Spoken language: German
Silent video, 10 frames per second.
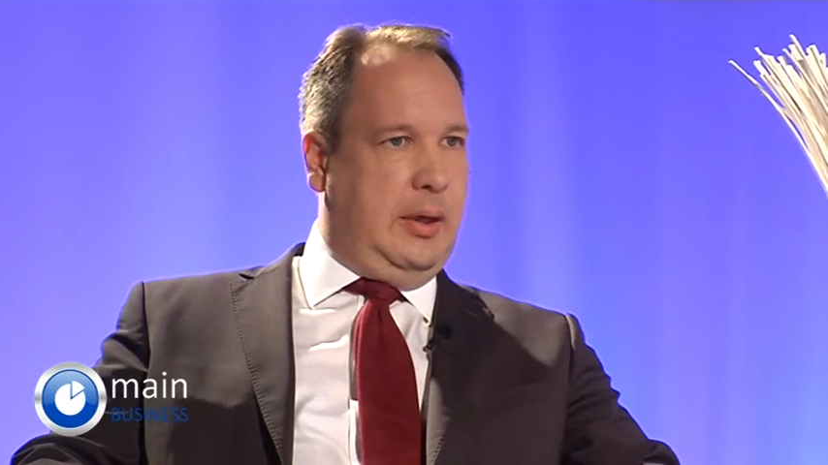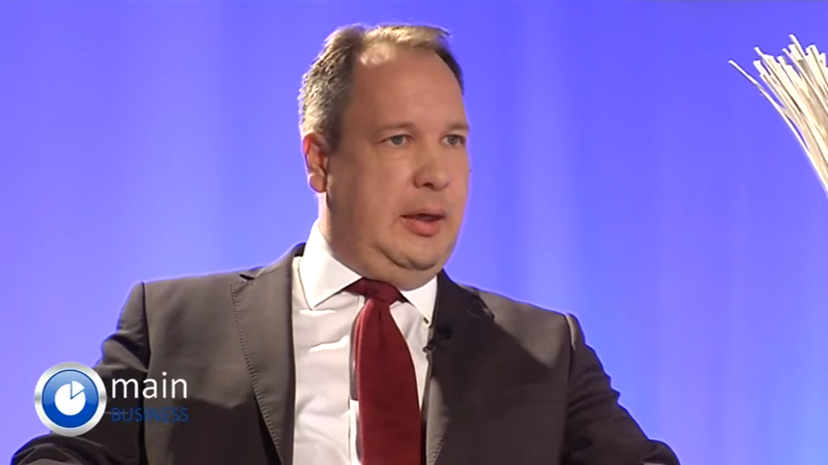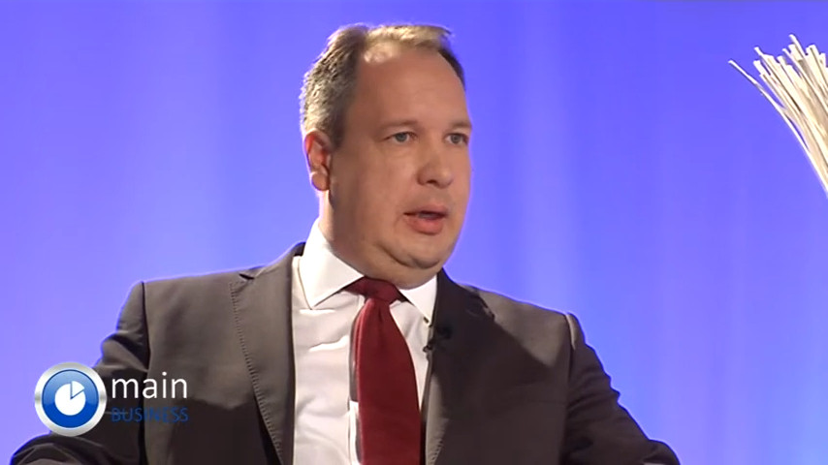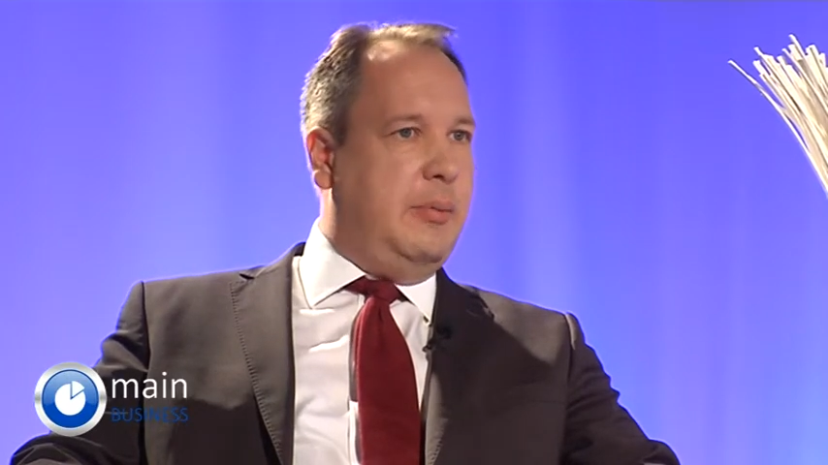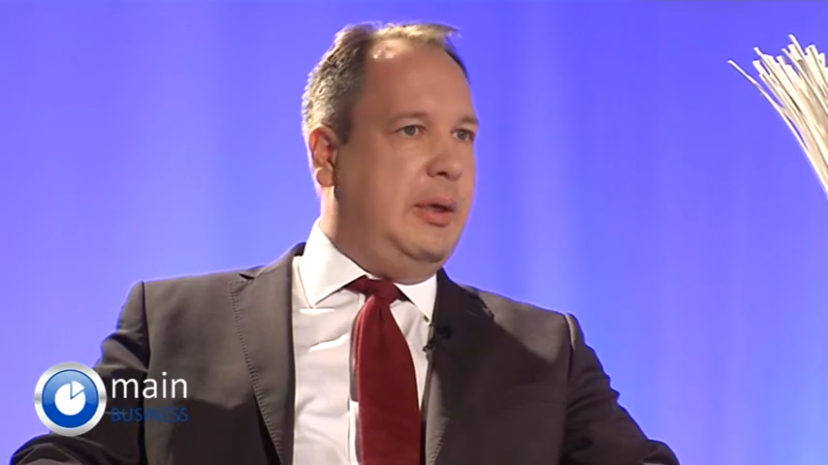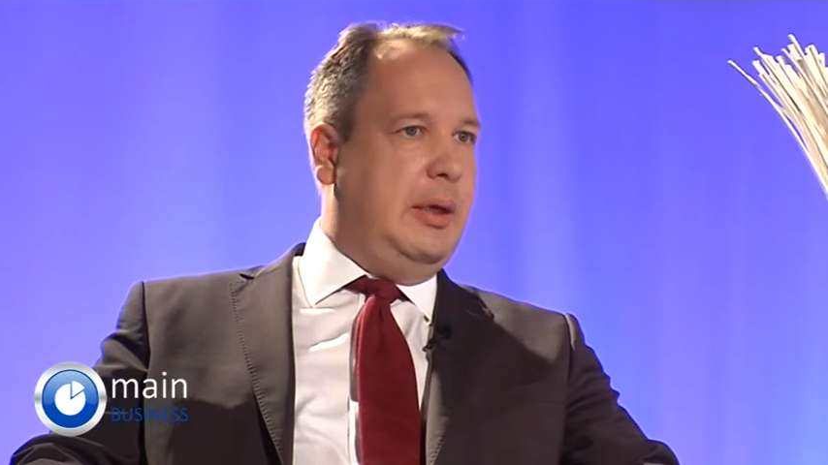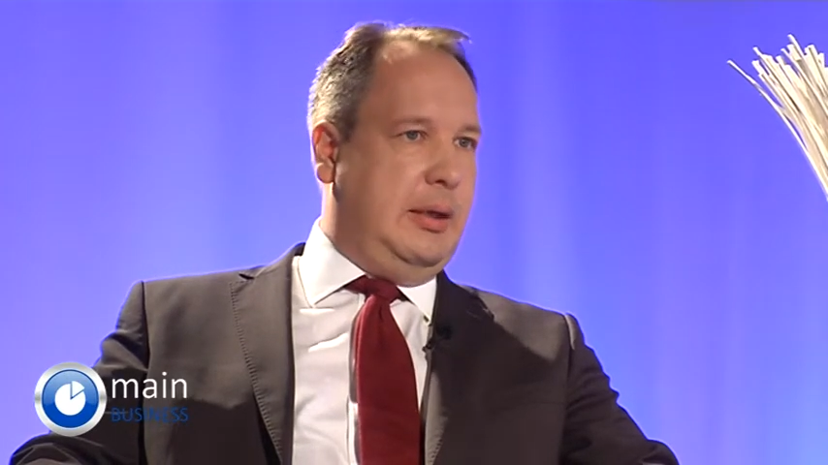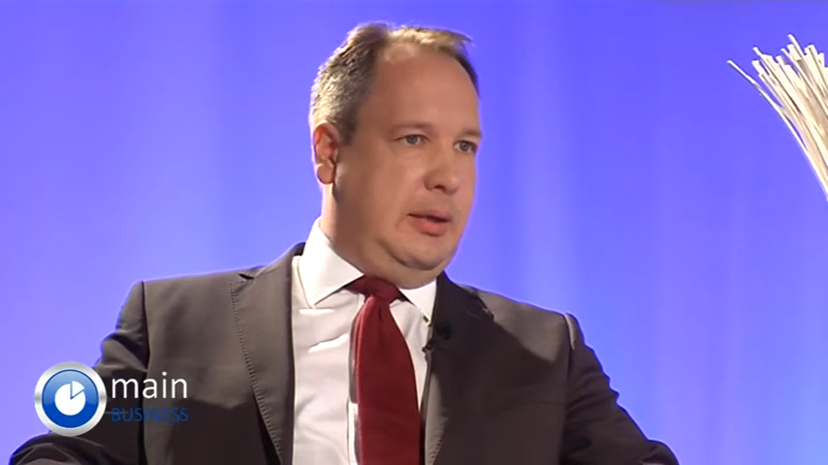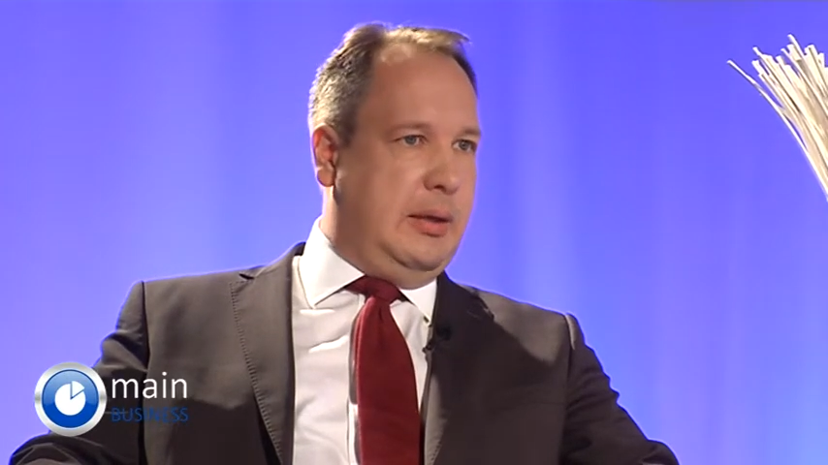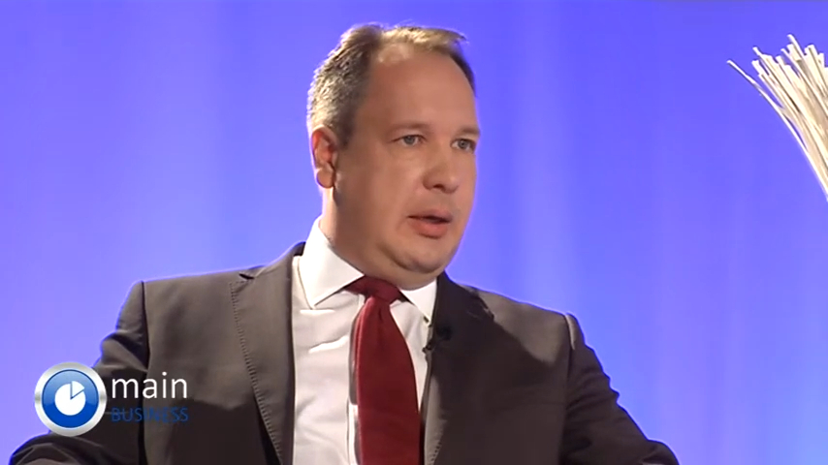
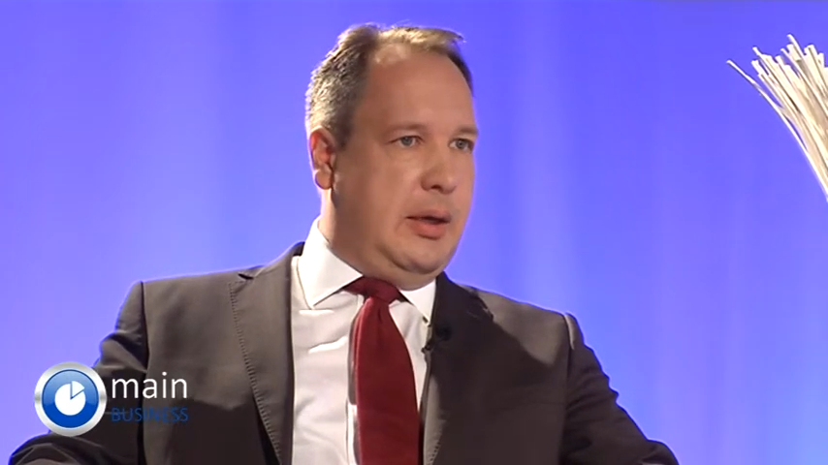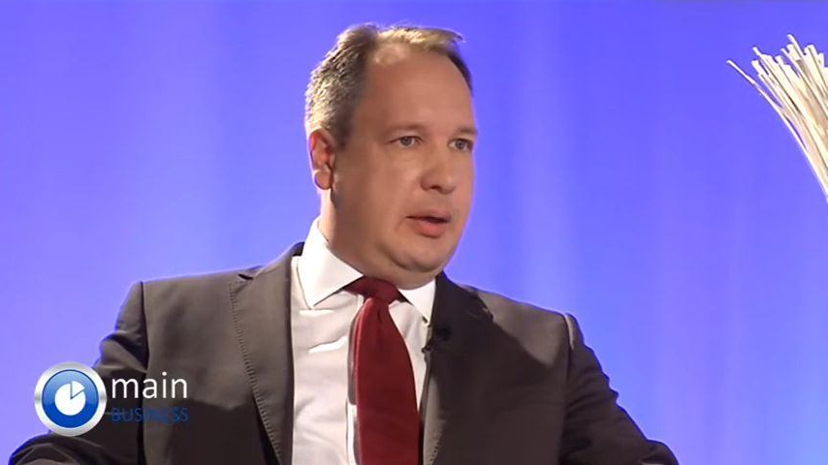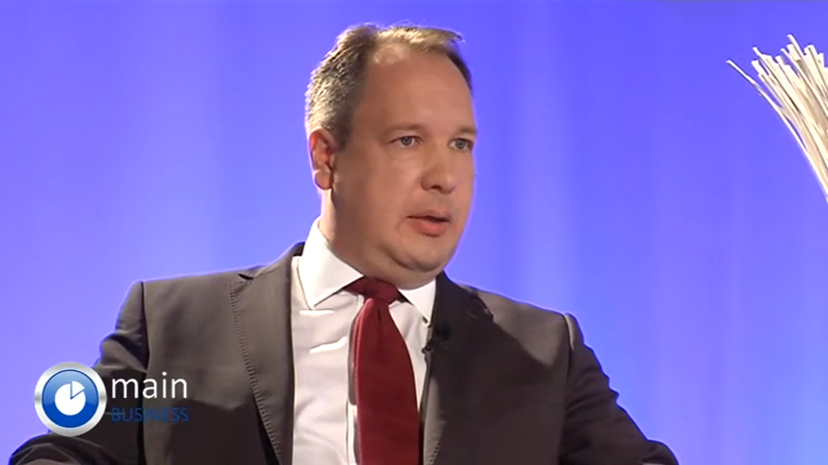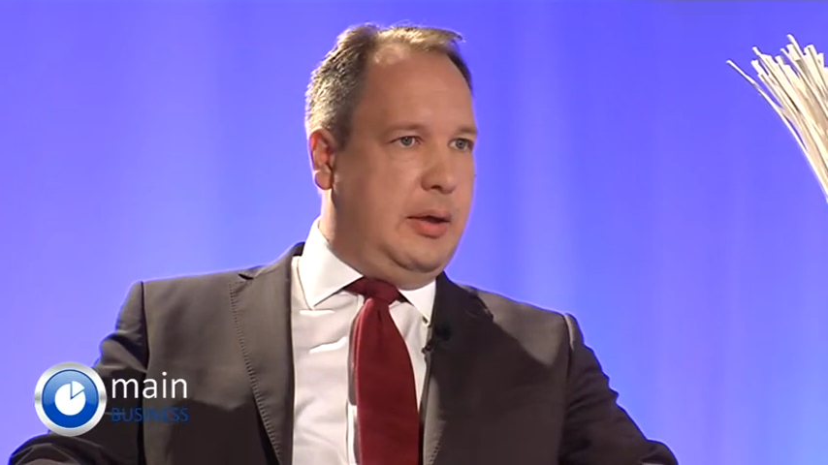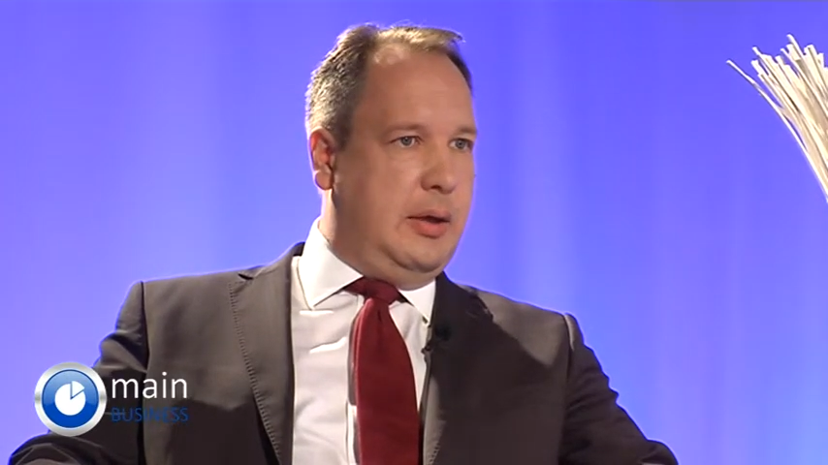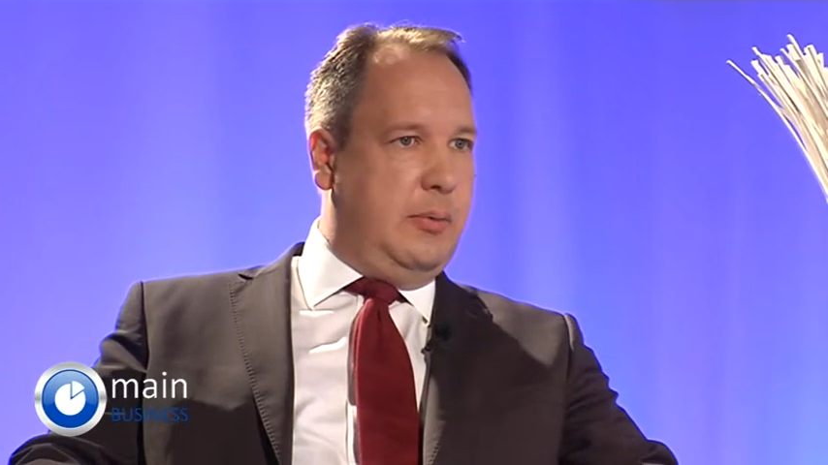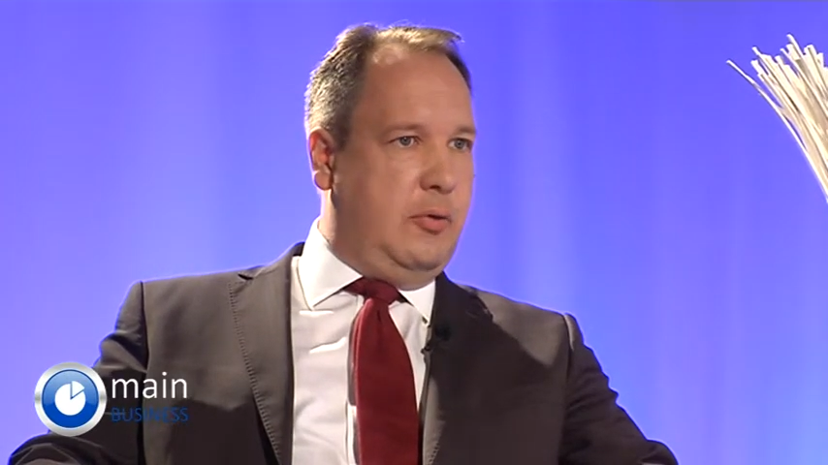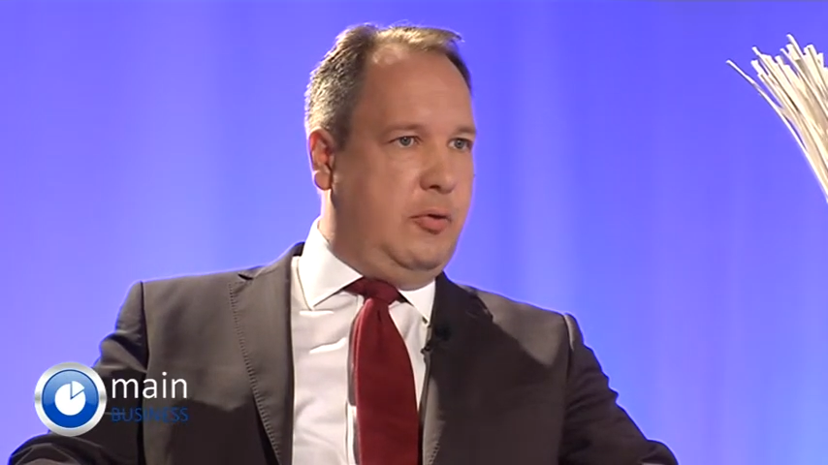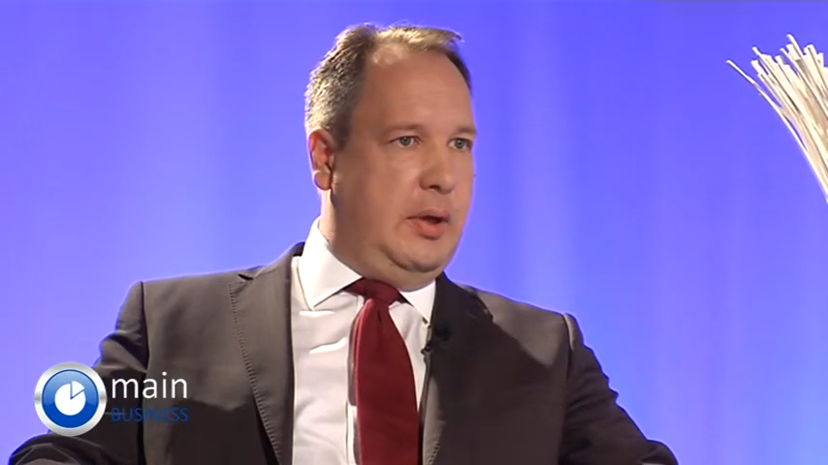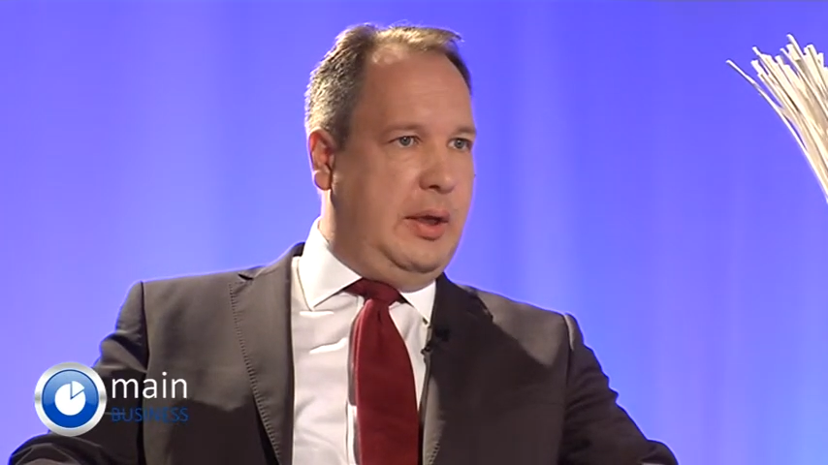ehebedingten Nachteile
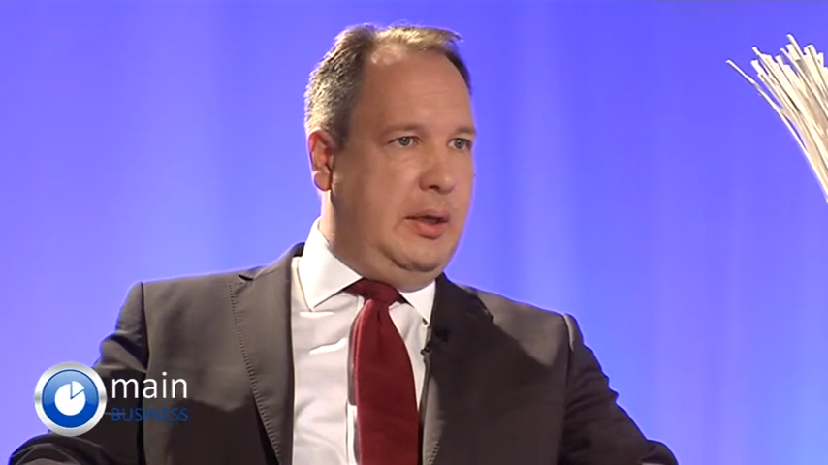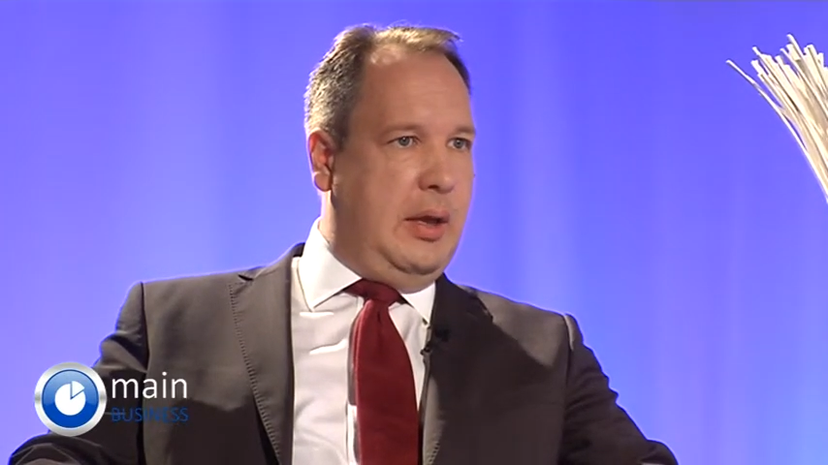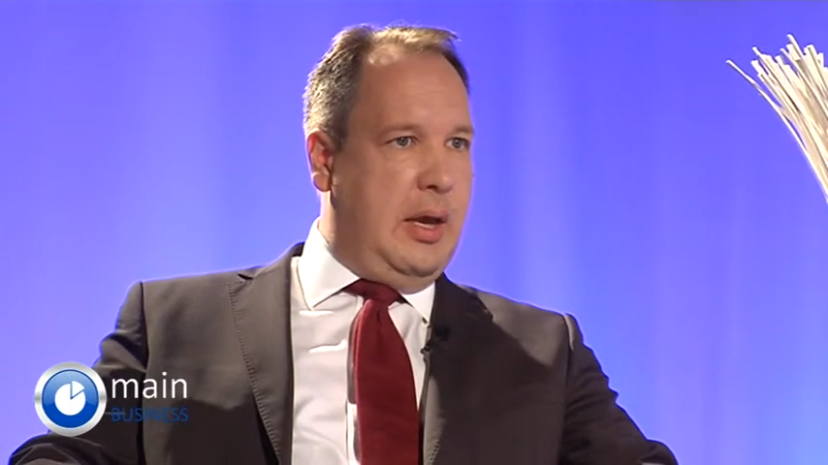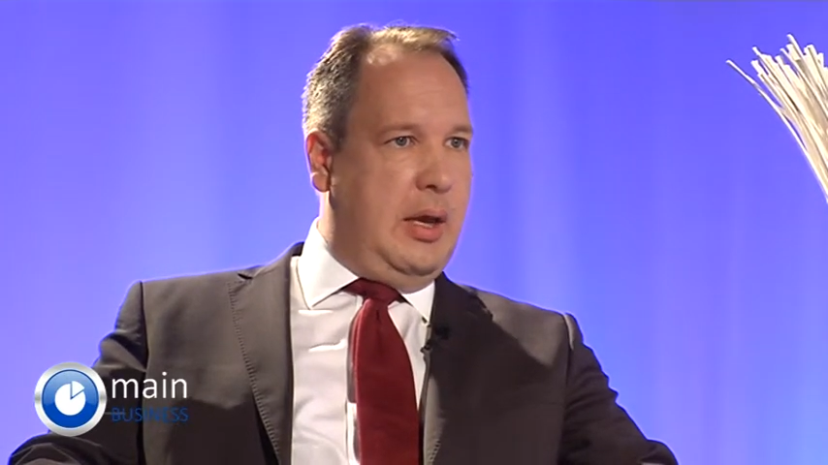bestehen,